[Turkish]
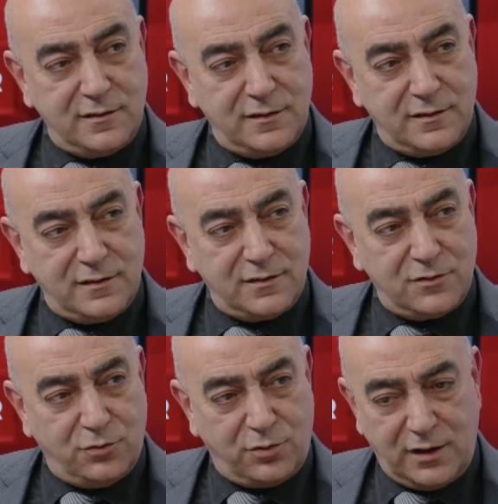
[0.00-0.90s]
de
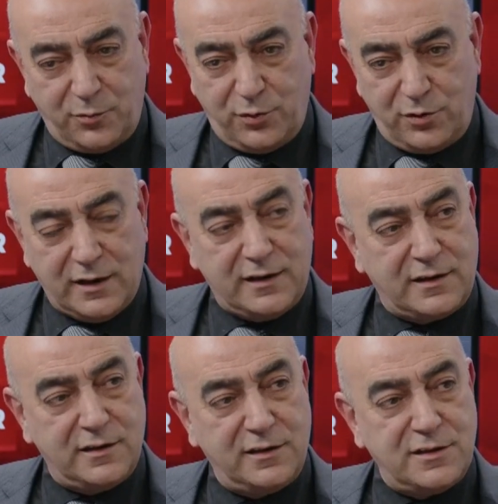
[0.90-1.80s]
e, orada
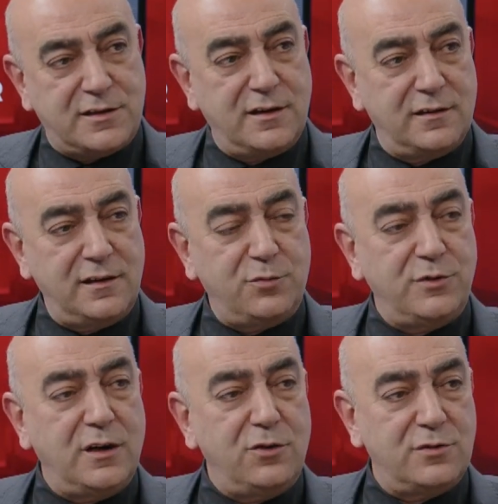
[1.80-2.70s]
bölgedeki
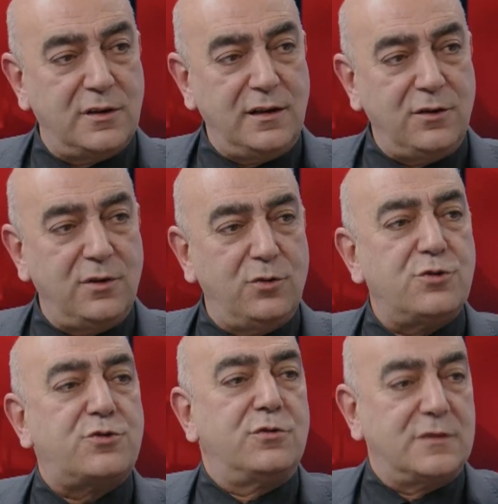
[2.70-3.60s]
Hristiyanlar bu Yahudilere öyle
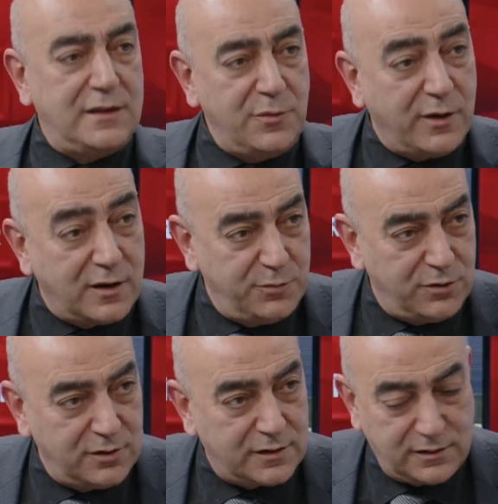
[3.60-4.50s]
hoş gözle de
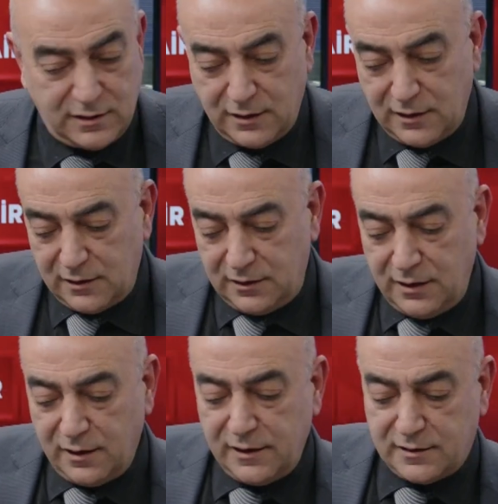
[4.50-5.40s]
bakmıyorlar.
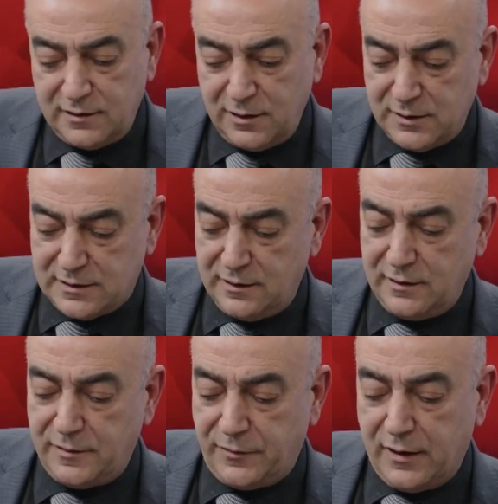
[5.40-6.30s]
Nihayetinde
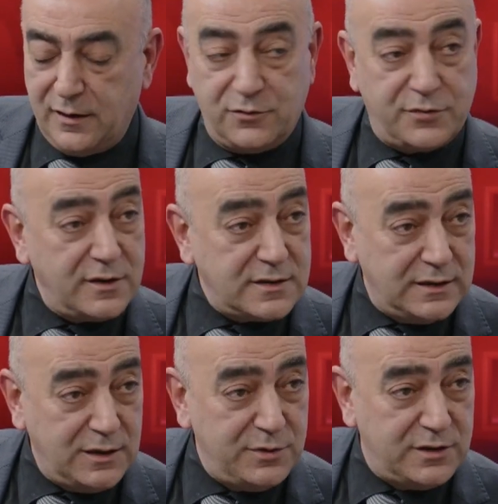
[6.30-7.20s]
mesela
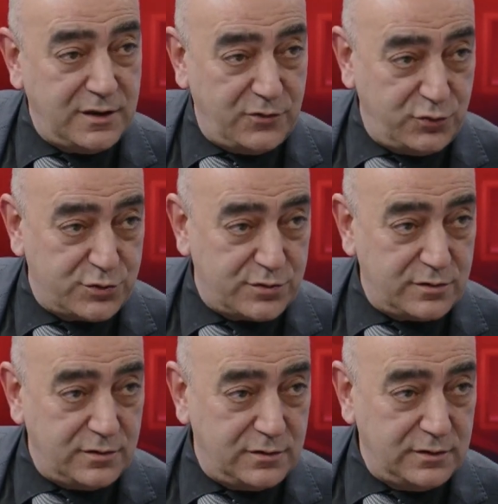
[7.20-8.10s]
Fransa'da bir Dreyfus